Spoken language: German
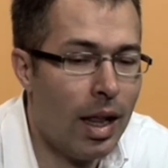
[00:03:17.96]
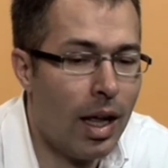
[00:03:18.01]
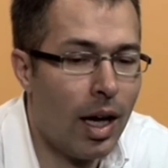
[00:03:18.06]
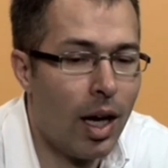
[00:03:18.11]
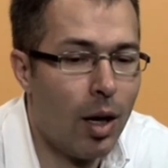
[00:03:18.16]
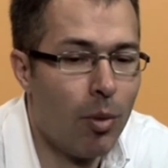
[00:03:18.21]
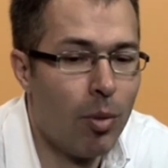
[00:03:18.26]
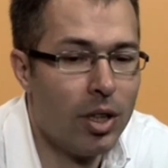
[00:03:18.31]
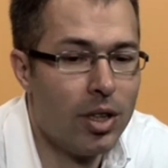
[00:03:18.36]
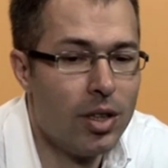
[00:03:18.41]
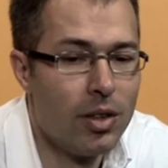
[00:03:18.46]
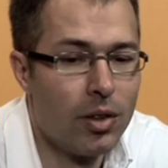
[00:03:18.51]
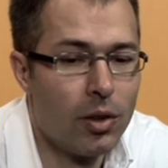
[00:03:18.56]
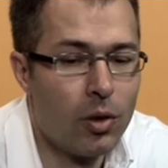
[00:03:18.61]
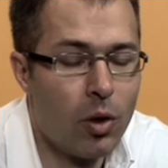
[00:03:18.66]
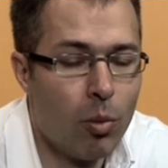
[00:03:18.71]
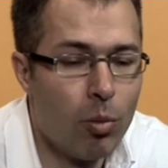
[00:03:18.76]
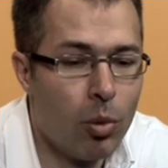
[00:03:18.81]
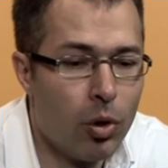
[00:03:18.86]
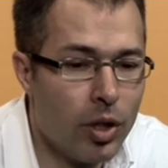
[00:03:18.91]
aber diese
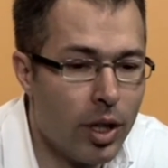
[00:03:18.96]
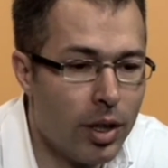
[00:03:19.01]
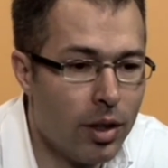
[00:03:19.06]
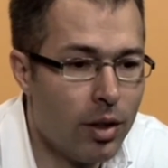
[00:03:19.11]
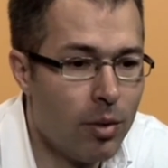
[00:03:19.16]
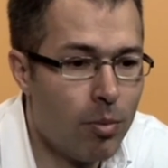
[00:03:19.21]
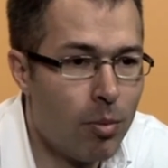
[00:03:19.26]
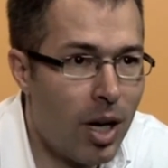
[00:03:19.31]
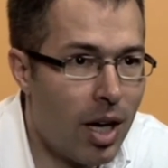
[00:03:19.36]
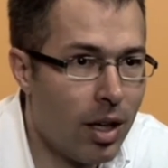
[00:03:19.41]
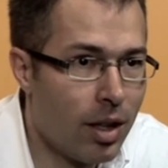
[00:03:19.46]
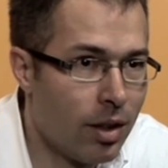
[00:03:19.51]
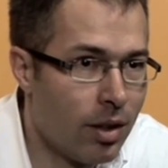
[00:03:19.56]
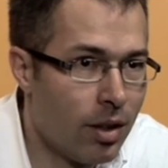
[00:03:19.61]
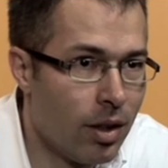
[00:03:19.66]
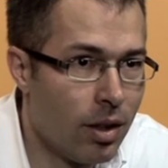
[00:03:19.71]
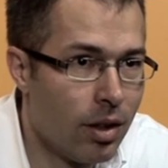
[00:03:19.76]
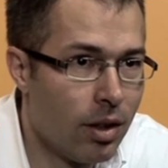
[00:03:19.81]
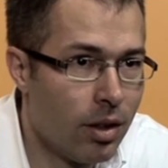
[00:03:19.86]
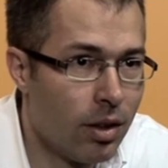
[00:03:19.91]
Komponenten
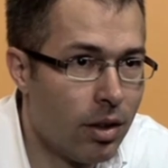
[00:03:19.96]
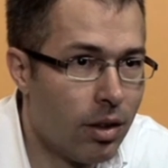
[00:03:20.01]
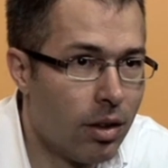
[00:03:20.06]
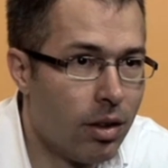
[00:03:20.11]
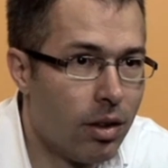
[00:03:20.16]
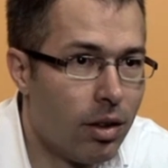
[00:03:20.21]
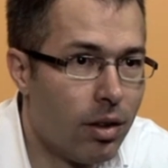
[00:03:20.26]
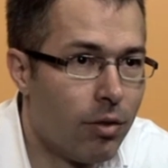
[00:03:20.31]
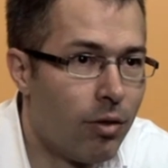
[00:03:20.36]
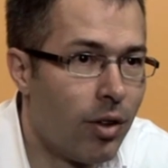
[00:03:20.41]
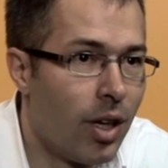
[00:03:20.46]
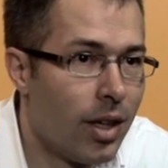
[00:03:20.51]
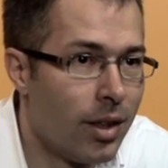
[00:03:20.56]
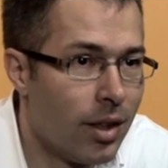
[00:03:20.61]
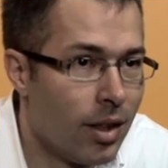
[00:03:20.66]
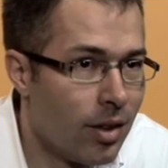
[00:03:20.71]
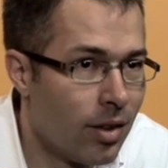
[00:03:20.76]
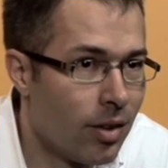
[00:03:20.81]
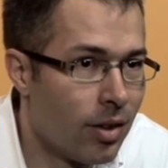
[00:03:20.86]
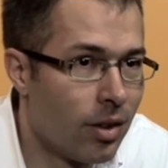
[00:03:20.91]
Marketing, äh,
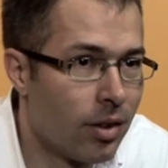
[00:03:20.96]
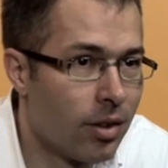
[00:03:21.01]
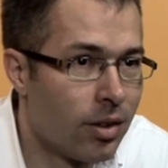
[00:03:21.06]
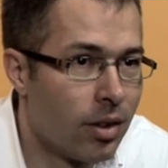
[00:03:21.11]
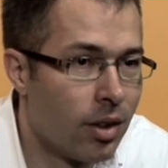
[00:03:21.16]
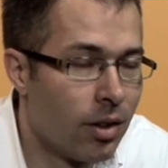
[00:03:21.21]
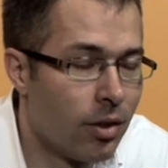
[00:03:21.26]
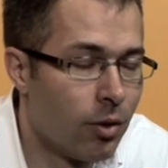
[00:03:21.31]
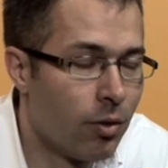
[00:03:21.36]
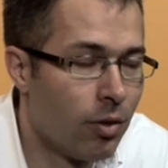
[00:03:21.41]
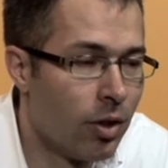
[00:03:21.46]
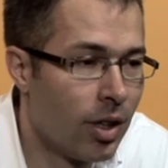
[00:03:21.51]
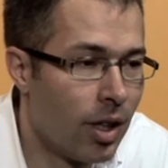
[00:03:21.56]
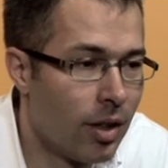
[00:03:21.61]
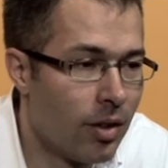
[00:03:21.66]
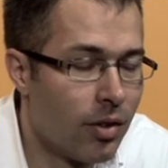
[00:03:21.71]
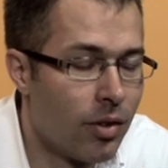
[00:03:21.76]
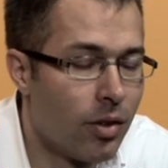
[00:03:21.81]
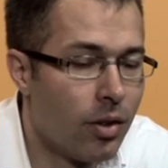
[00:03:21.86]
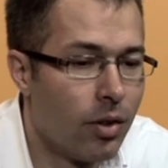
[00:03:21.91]
Finances, also
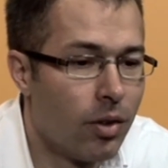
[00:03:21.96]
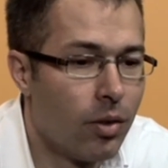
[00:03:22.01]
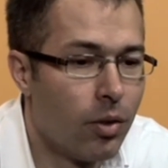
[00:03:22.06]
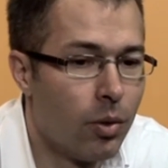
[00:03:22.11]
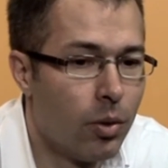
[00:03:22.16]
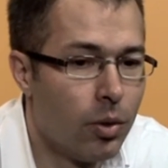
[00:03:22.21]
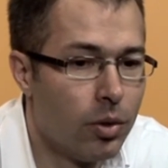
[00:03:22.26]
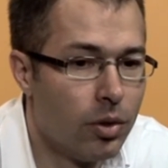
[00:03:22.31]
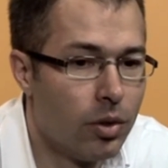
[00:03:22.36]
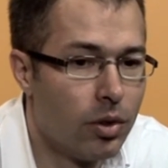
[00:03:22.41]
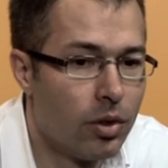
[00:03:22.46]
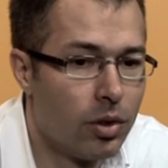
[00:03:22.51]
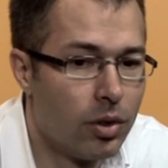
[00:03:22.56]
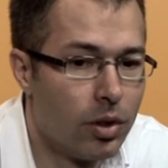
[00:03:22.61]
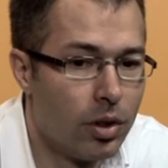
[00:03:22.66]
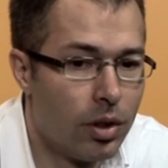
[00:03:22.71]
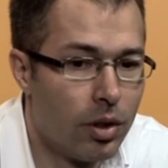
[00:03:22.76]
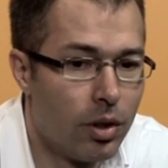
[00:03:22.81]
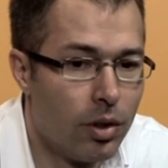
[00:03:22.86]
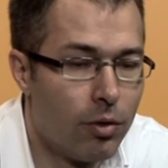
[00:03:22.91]
Finanzen
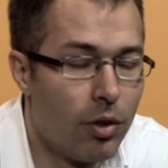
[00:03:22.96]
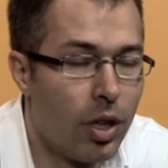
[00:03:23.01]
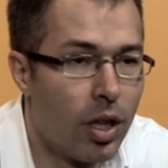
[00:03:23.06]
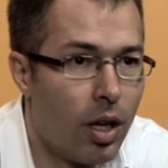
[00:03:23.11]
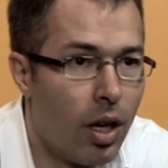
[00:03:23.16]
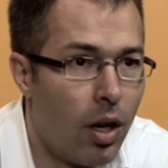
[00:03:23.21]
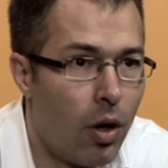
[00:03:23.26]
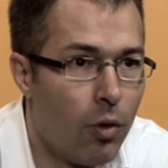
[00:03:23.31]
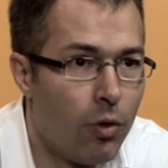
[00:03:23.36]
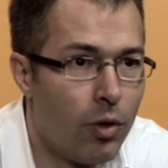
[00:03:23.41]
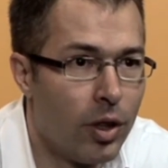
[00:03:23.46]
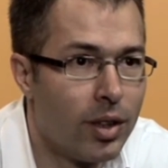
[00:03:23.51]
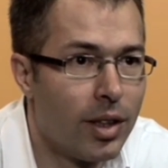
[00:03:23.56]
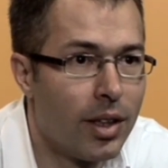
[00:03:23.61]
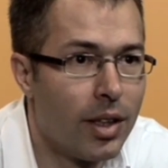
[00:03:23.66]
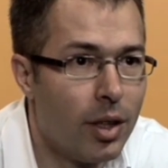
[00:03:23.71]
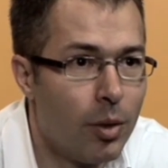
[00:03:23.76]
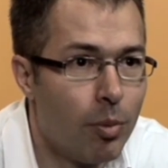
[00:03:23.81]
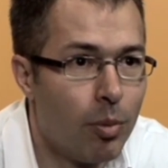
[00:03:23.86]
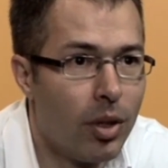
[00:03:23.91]
und äh, Verkauf,
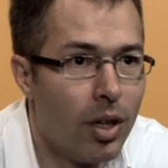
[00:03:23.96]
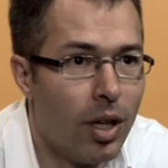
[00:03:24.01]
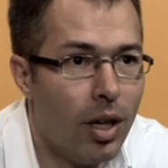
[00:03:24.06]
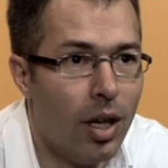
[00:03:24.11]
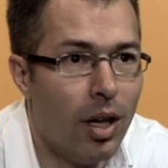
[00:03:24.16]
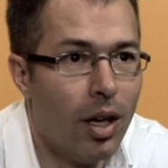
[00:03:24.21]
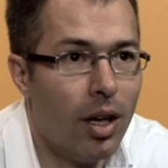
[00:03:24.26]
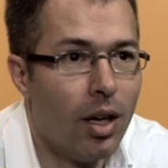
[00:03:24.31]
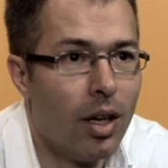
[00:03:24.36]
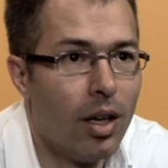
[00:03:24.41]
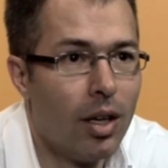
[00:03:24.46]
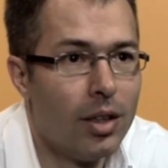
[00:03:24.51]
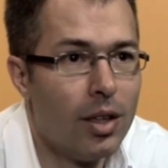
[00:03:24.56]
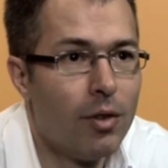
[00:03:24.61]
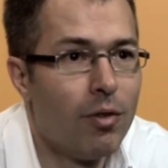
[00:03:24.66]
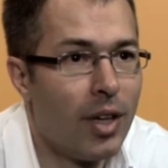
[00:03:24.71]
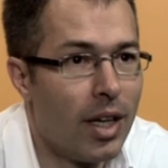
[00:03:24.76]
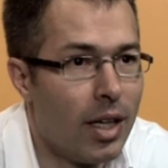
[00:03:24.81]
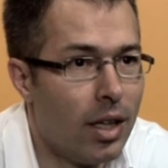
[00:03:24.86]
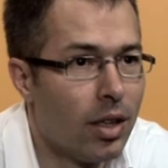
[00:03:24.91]
Vertrieb, äh, die
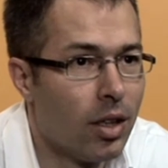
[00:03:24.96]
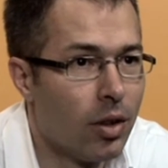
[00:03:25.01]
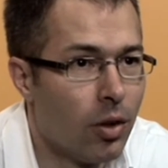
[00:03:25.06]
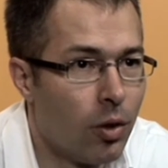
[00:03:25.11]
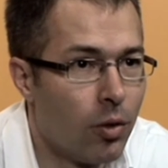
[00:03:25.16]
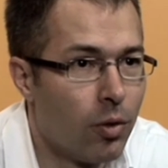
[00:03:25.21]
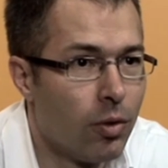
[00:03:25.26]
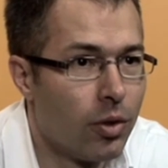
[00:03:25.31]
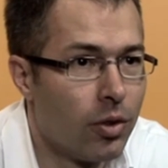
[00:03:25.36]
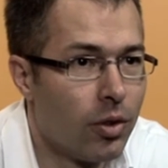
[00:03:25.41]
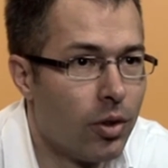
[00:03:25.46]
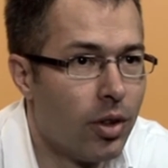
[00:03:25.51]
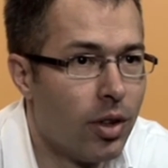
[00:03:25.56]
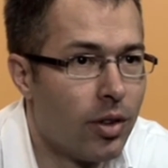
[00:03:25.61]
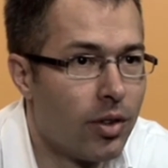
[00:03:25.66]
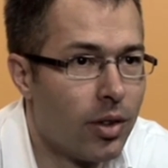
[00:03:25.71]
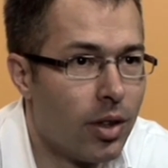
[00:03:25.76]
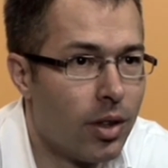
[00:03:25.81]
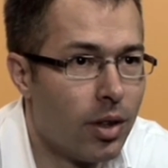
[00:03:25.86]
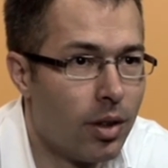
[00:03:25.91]
fehlen dann oft,
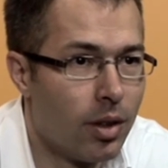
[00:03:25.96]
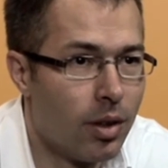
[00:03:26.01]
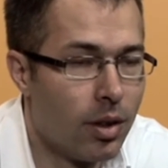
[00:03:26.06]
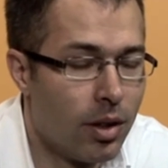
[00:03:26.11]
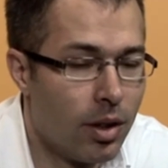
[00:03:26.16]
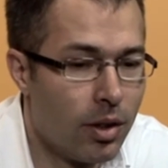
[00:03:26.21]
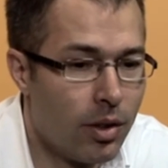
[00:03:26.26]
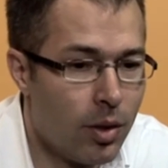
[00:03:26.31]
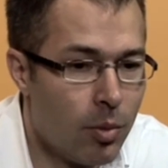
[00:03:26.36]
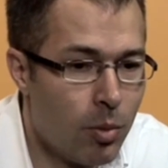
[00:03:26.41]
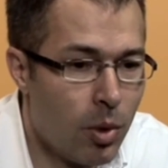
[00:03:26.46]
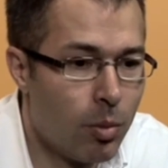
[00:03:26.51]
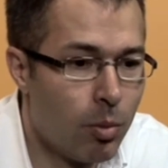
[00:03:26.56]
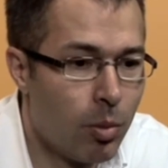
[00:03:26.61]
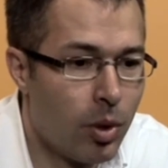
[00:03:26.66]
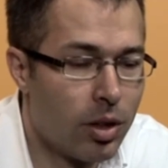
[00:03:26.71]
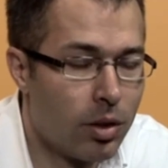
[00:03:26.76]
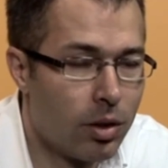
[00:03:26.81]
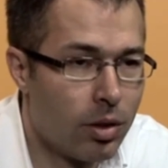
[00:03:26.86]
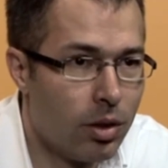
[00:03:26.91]
sodass dann es immer
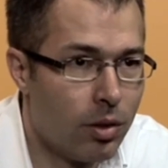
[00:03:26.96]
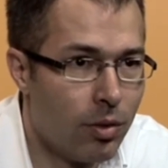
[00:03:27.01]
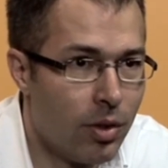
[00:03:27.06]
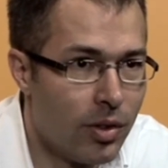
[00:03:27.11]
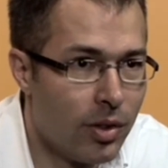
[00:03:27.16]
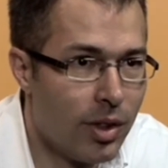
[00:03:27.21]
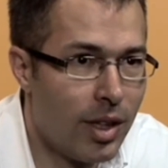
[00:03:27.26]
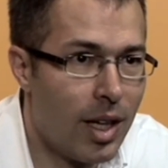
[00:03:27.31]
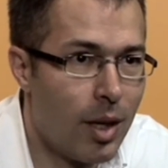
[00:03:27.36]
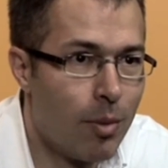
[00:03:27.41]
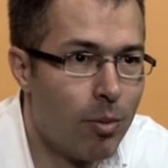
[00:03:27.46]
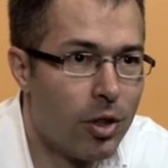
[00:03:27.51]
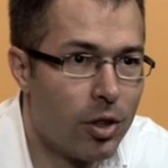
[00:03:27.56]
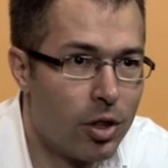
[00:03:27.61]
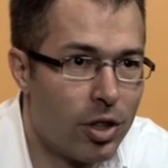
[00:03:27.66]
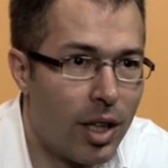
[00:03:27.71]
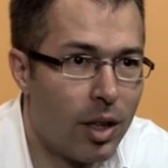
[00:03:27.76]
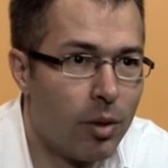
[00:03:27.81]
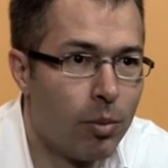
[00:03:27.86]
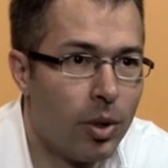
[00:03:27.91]
in einer gewissen Ebene
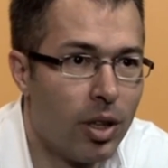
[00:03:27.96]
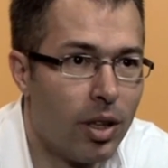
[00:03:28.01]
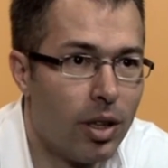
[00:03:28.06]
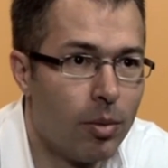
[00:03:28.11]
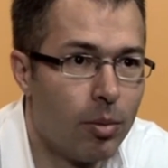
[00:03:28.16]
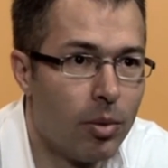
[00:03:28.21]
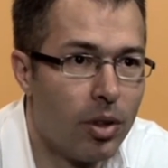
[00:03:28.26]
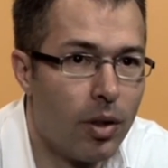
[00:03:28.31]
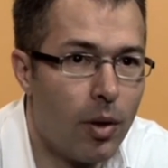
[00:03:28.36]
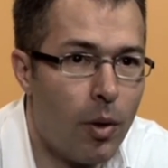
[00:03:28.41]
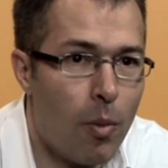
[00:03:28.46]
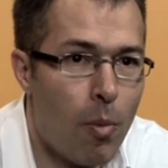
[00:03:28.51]
stecken bleibt.